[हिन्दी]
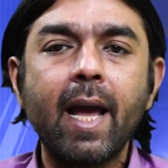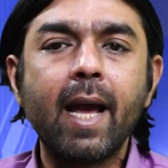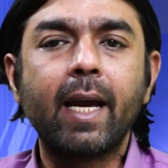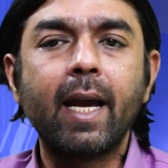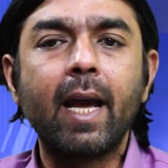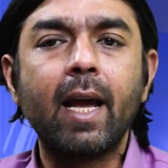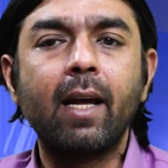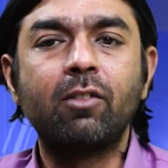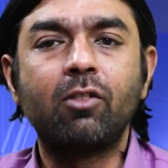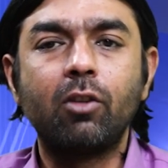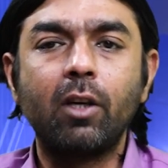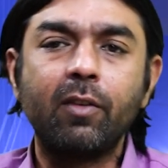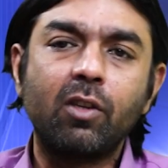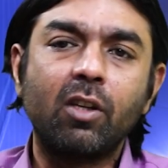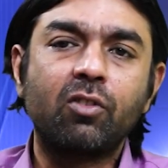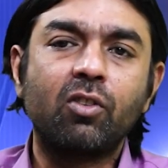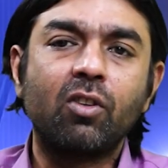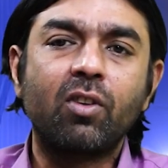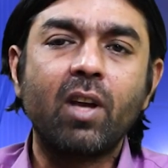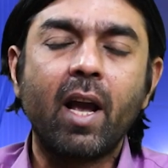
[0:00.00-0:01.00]
है कि चीफ
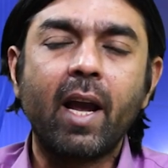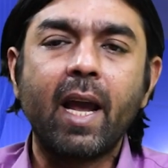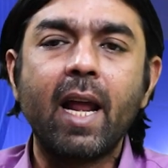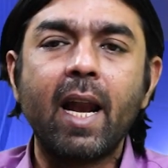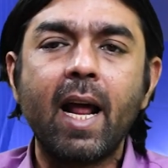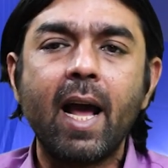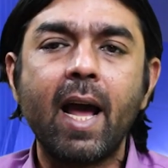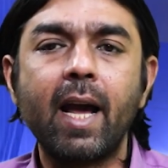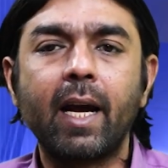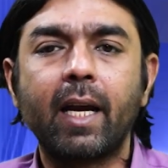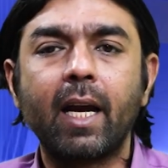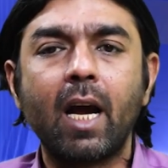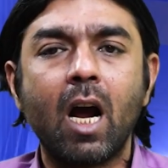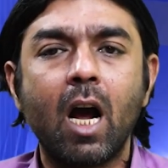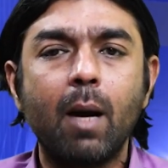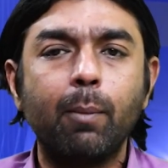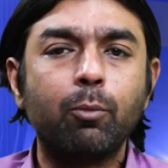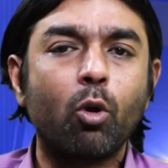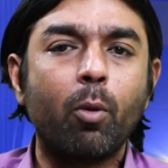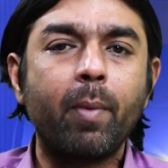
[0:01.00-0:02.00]
जस्टिस का कहना है कि
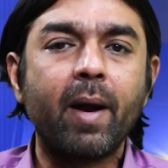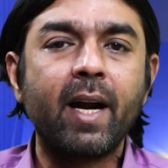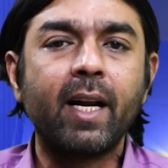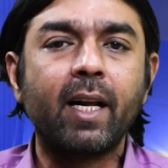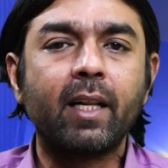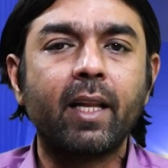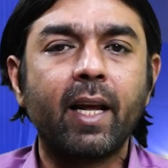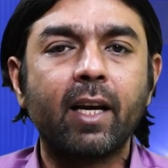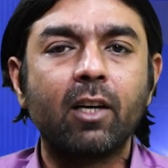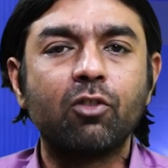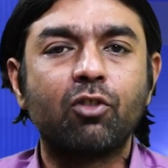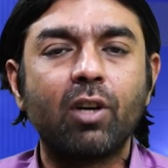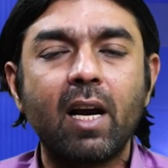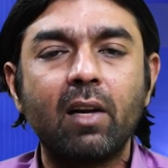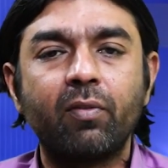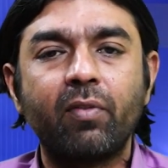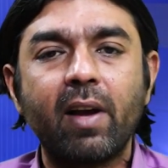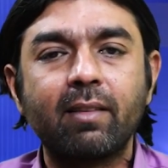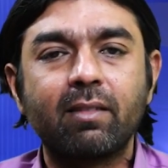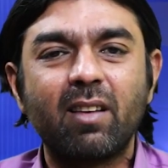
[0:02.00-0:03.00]
हम तो बैठे थे कि
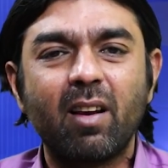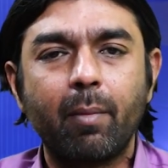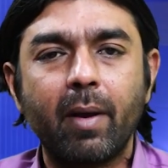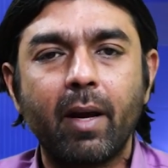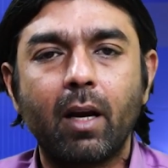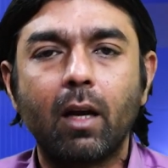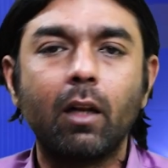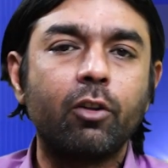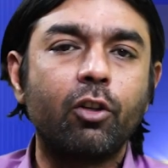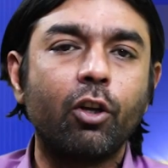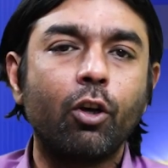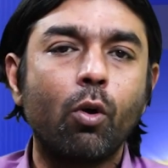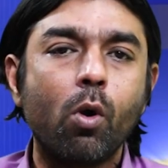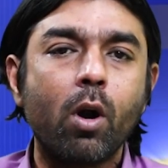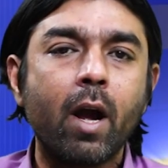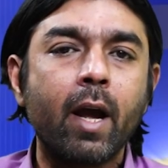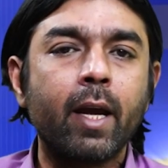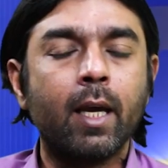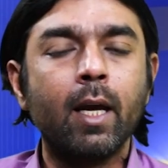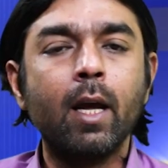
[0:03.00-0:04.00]
शायद फैसले में गलती हो
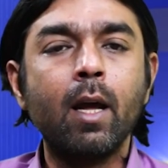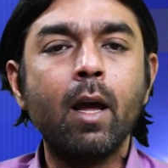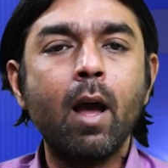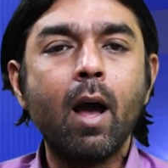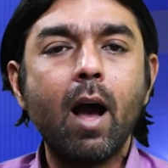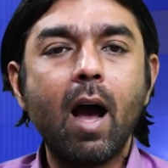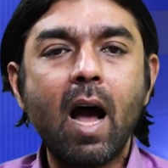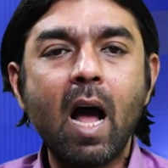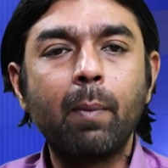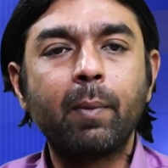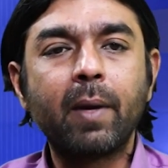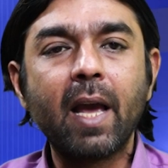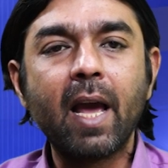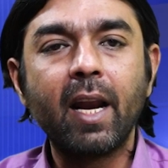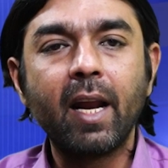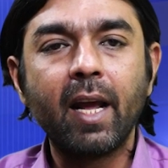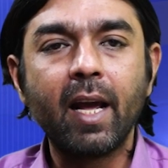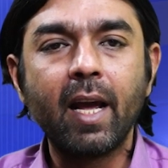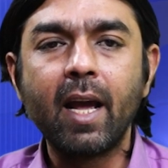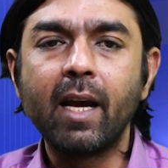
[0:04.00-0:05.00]
गई आप कह
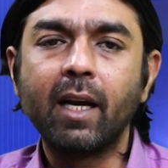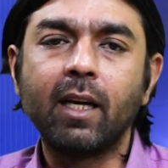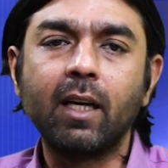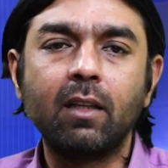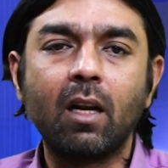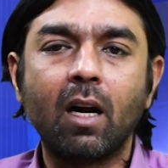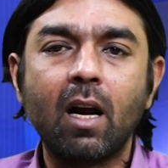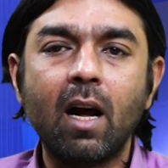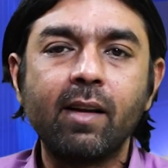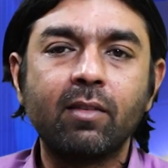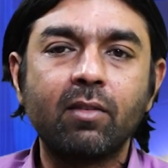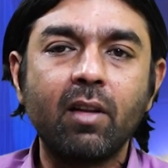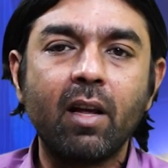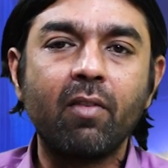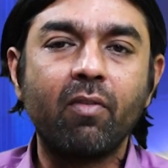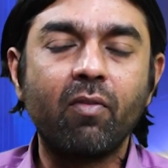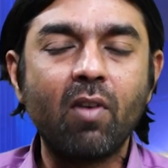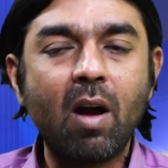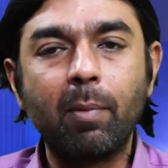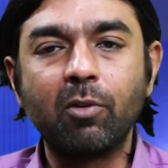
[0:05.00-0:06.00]
रहे हैं कि दरख्वास्तें
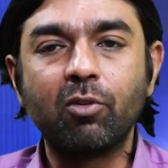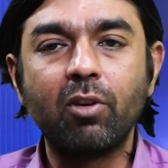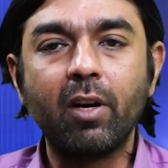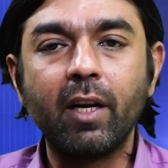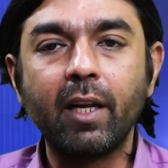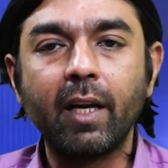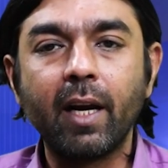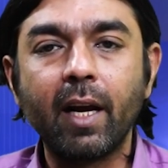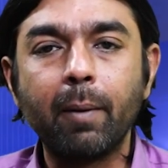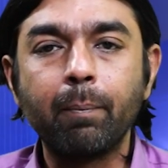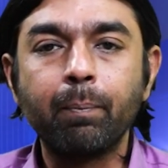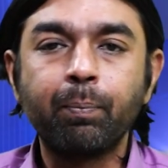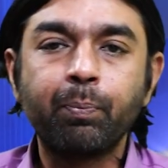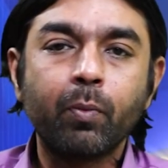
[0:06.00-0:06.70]
वापस लेनी हैं